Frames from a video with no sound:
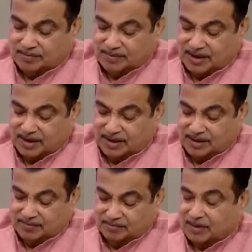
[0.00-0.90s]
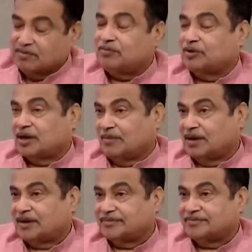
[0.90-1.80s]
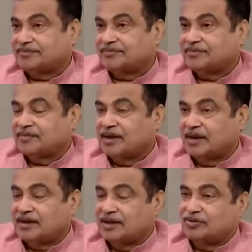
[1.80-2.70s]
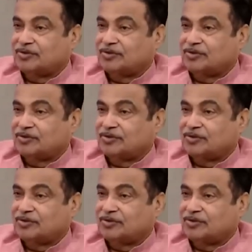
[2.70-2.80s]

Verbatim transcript: अपने ब्रह्मपुत्रा पर हम्म। ये